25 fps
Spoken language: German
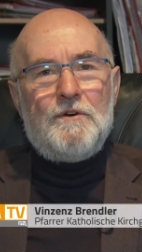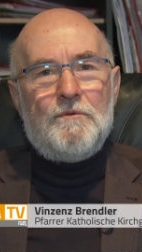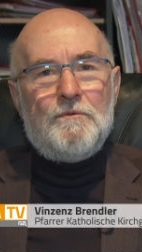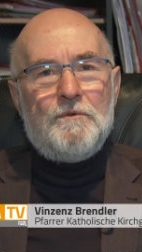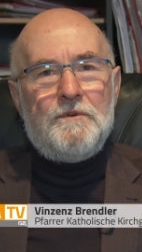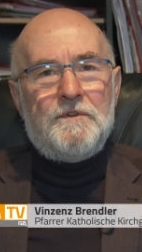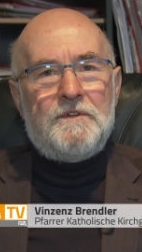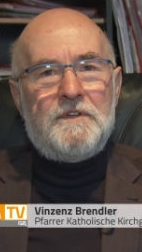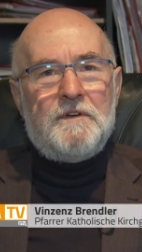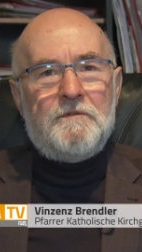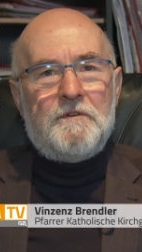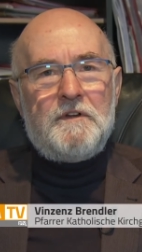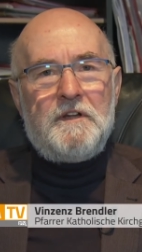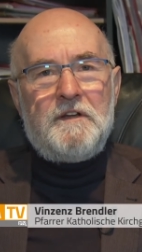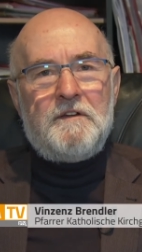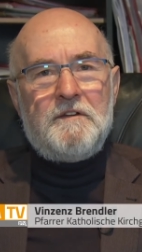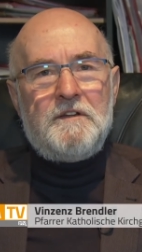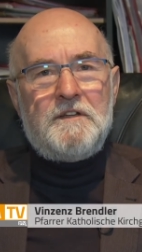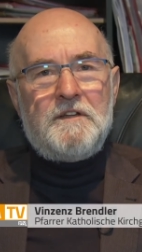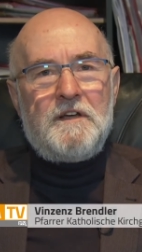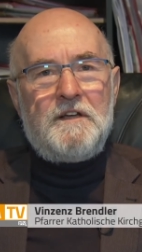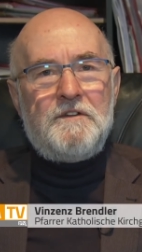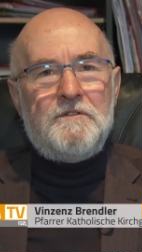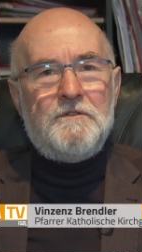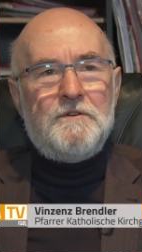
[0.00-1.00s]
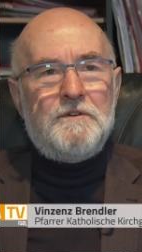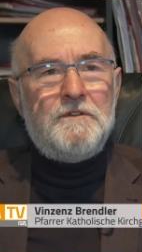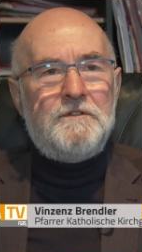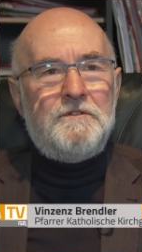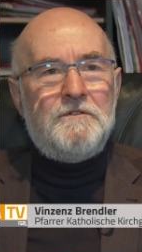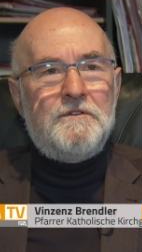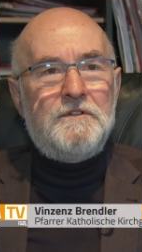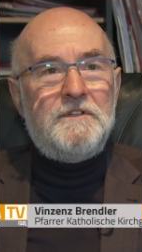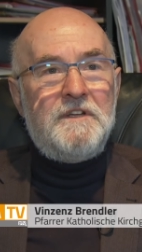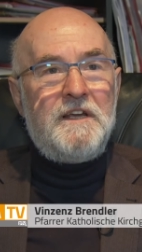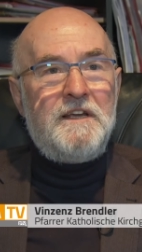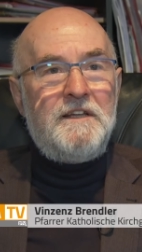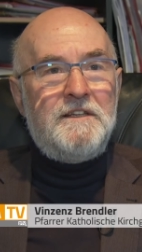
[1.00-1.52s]
Und da wird das also
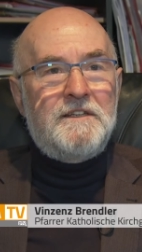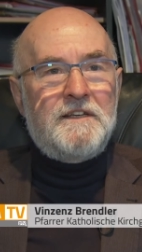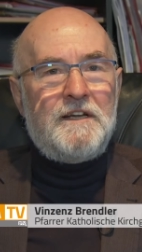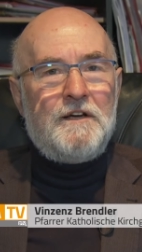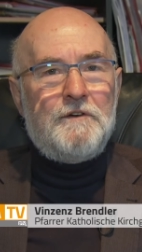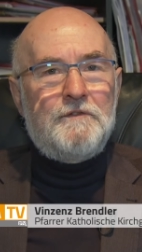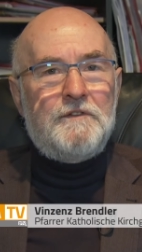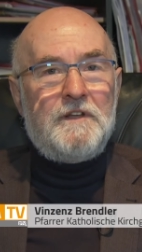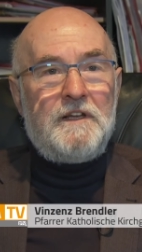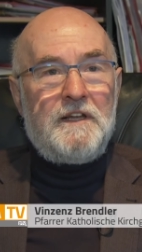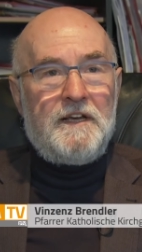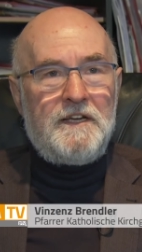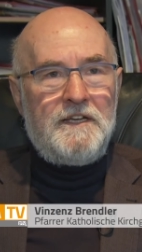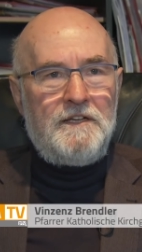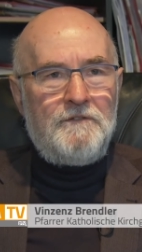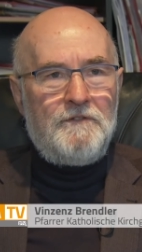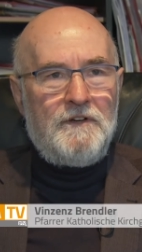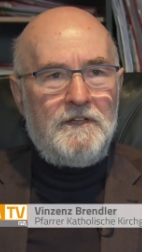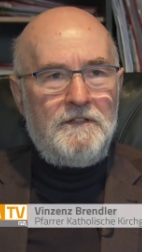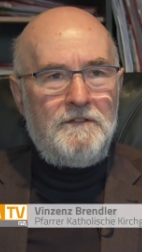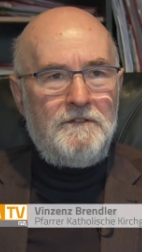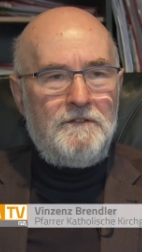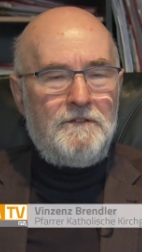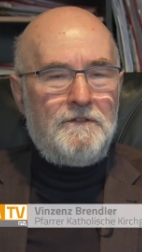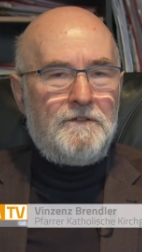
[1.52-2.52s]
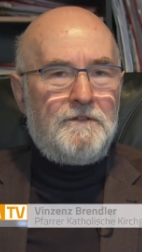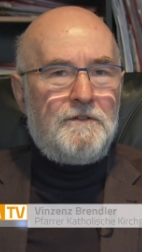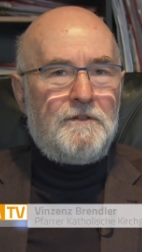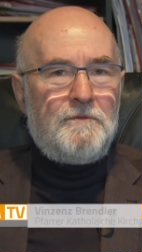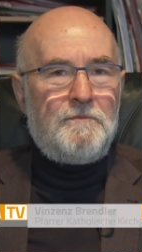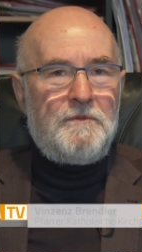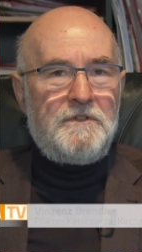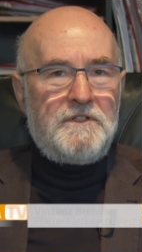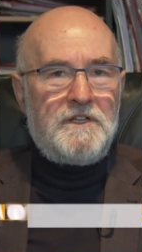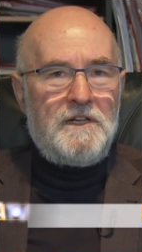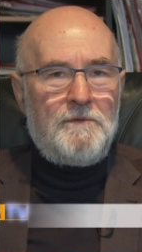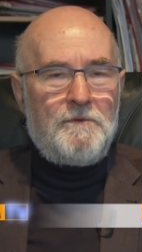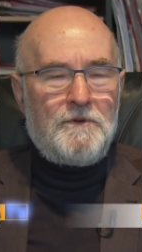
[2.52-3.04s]
zu sehen sein auf der Leinwand. Ich
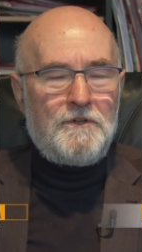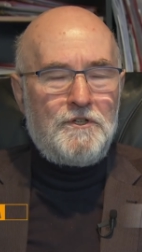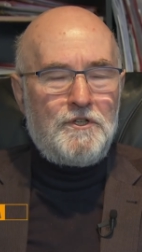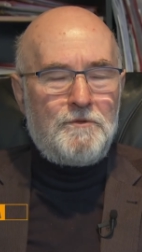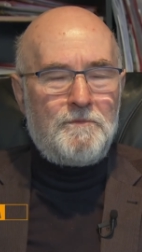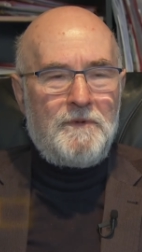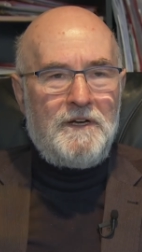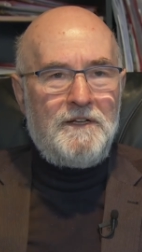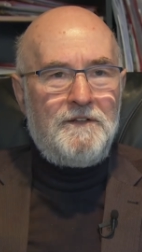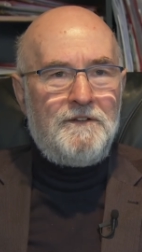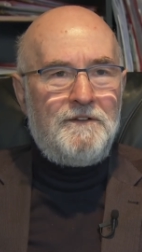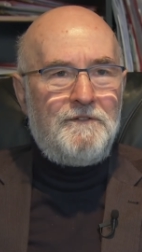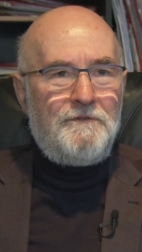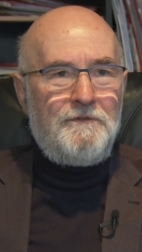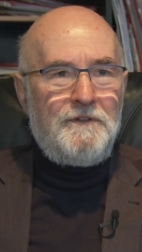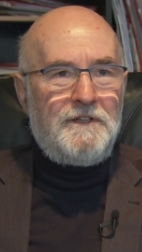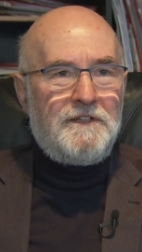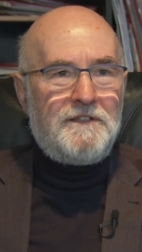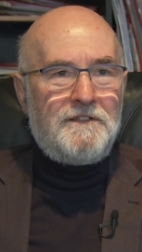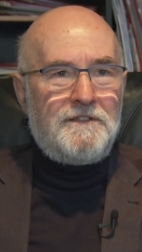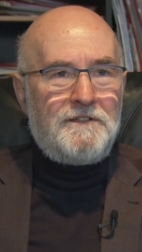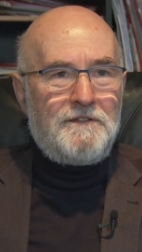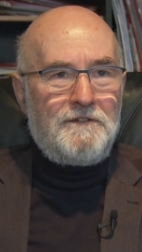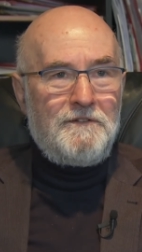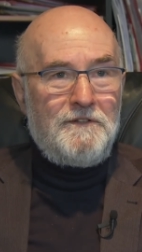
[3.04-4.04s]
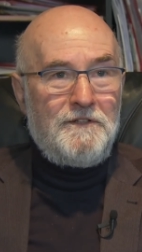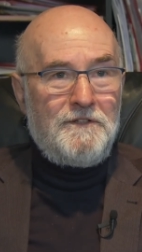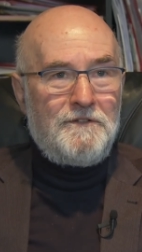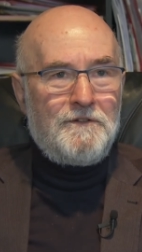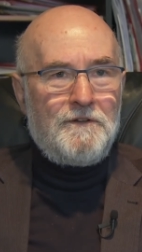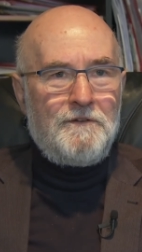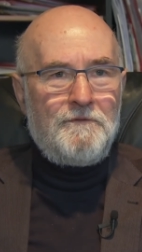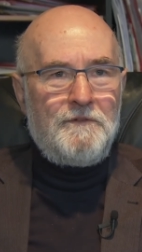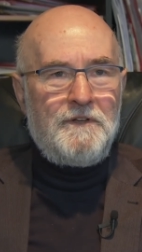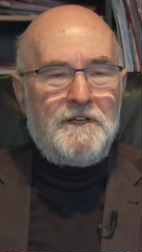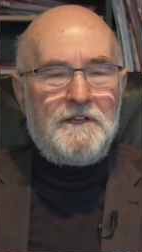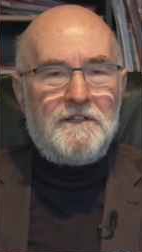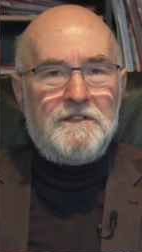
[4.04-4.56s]
Bin selber gespannt, wie das ist
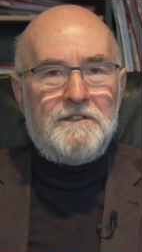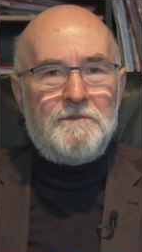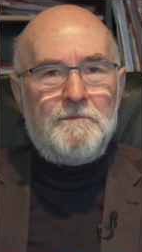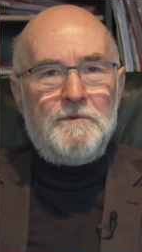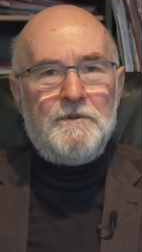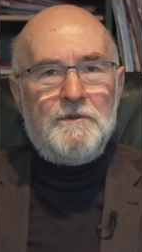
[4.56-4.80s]
und wie es